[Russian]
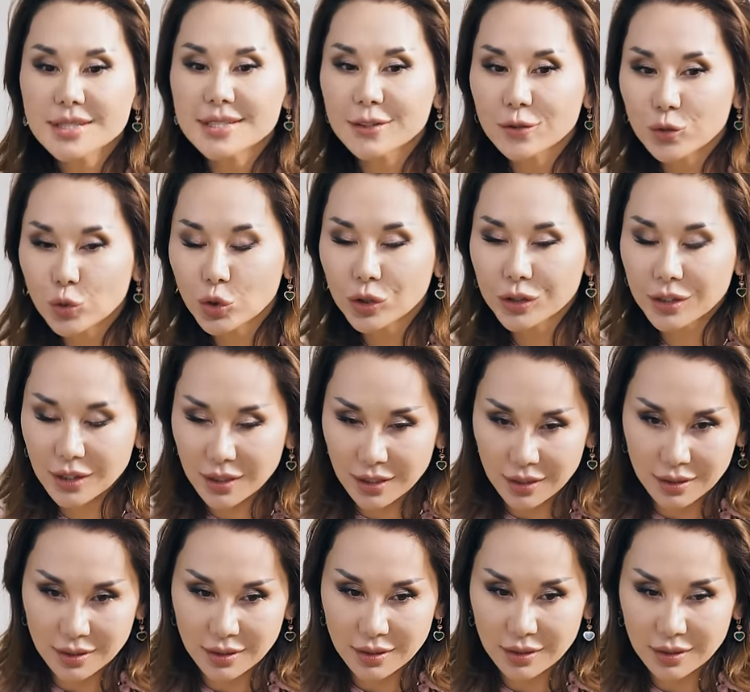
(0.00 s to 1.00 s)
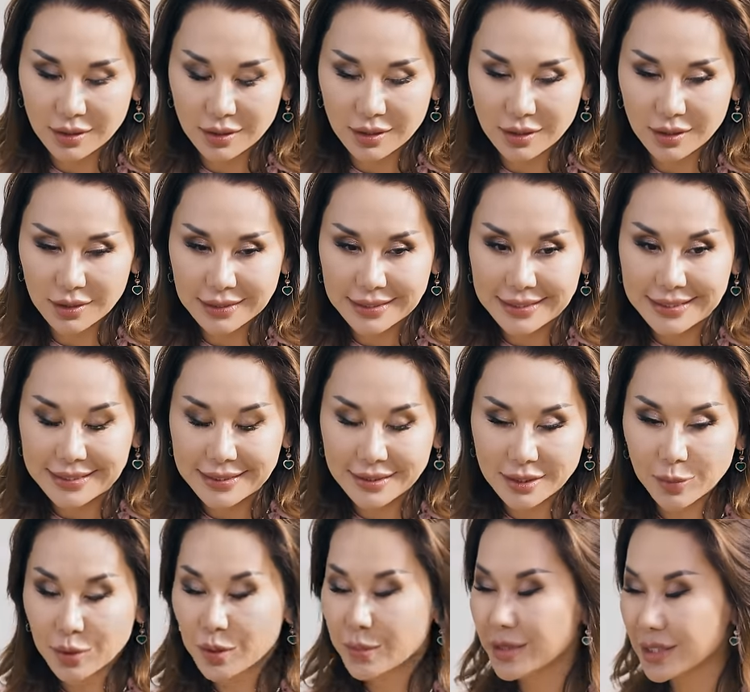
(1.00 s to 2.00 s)
сегодня,
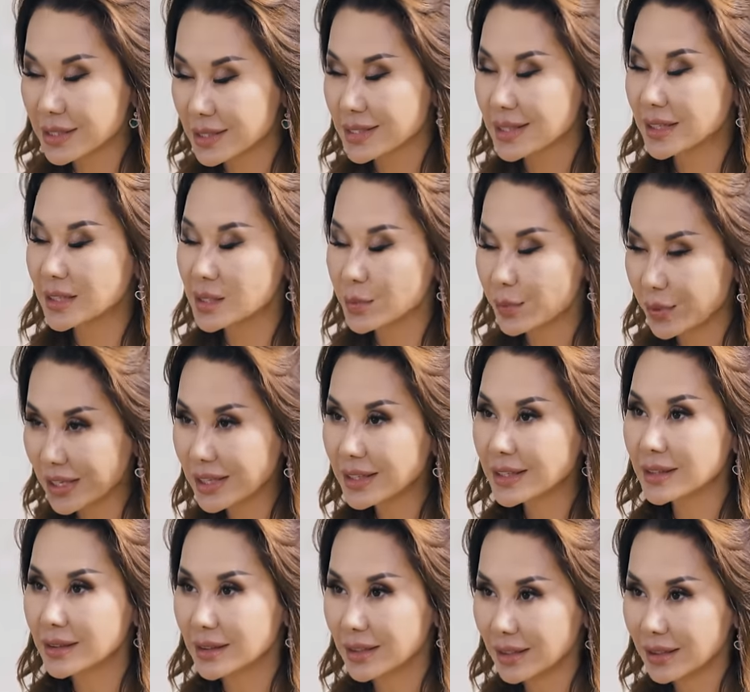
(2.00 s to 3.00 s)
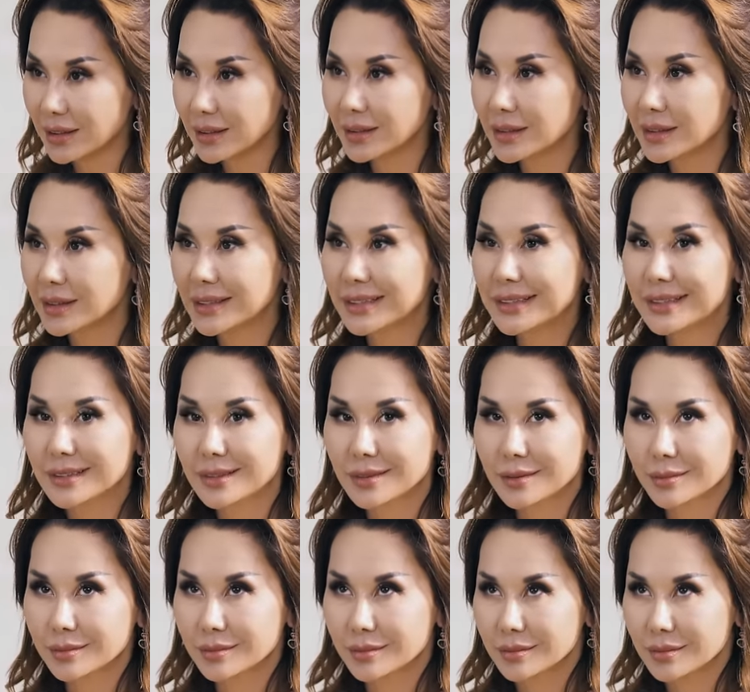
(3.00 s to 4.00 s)
например, сделать блики, да,
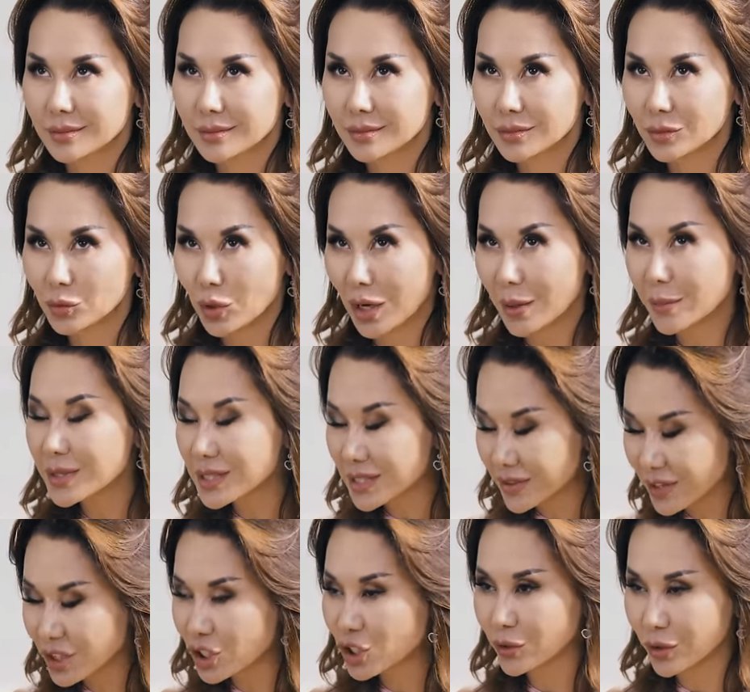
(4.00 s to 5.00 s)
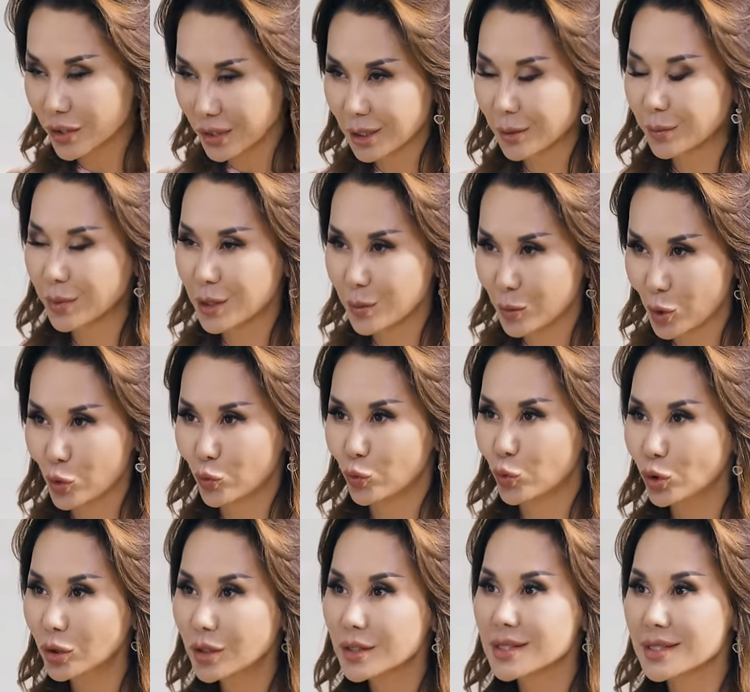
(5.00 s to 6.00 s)
обесцвечивая, я так понимаю,
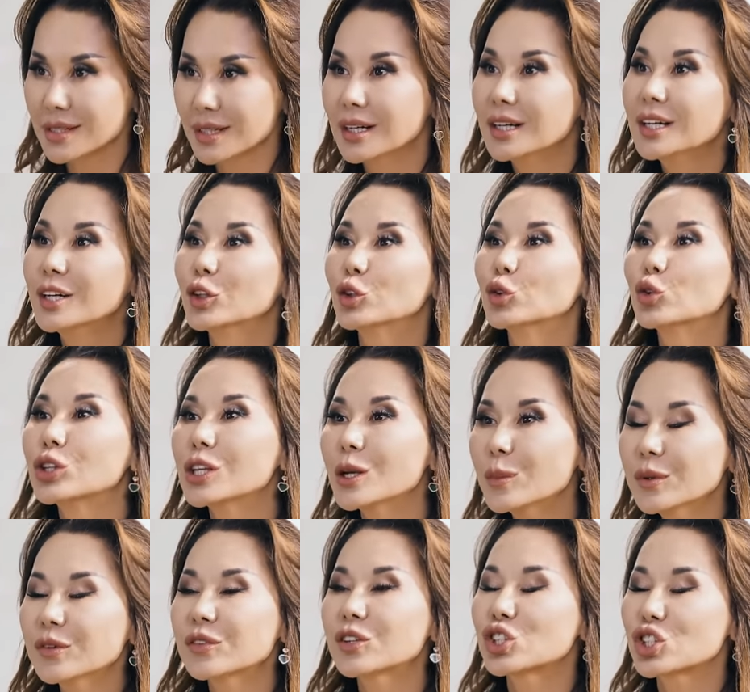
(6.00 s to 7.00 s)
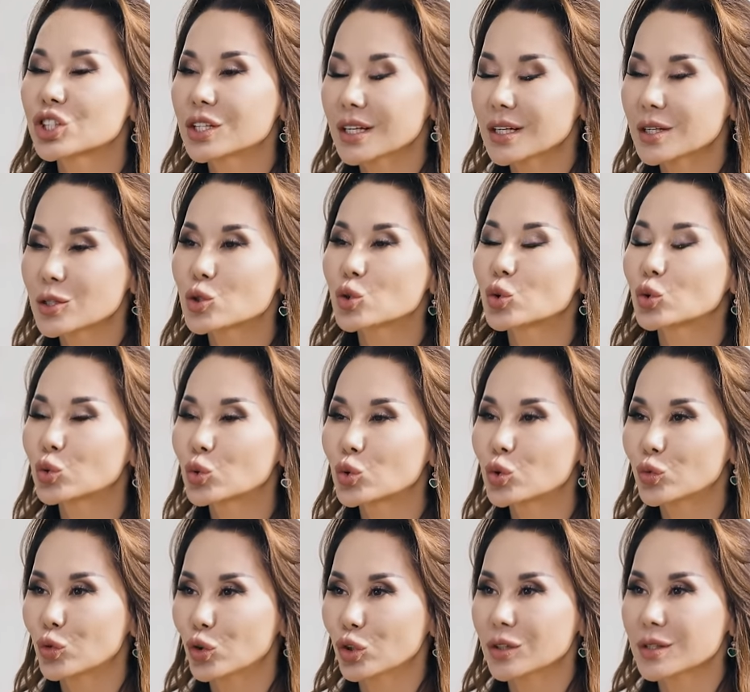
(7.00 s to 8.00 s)
волосы, но не повреждая структуру
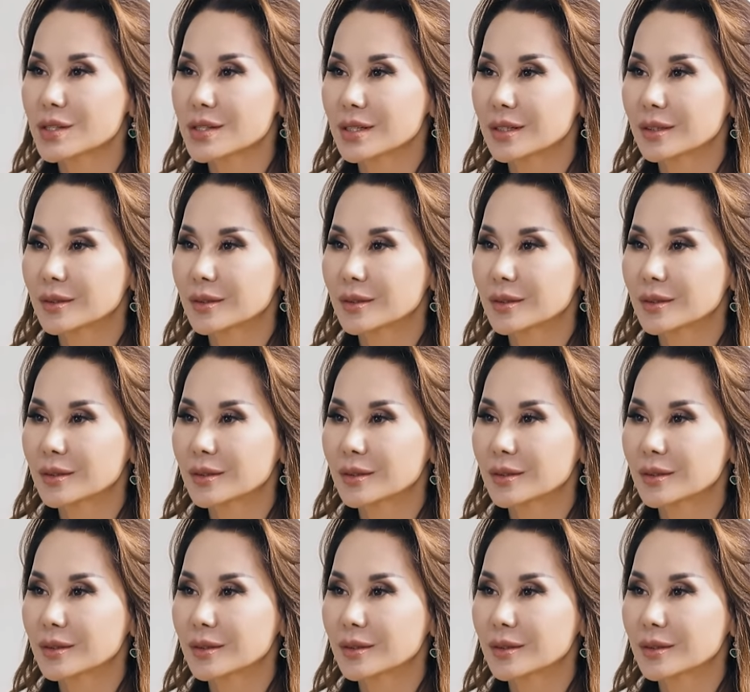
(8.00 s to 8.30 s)
волоса?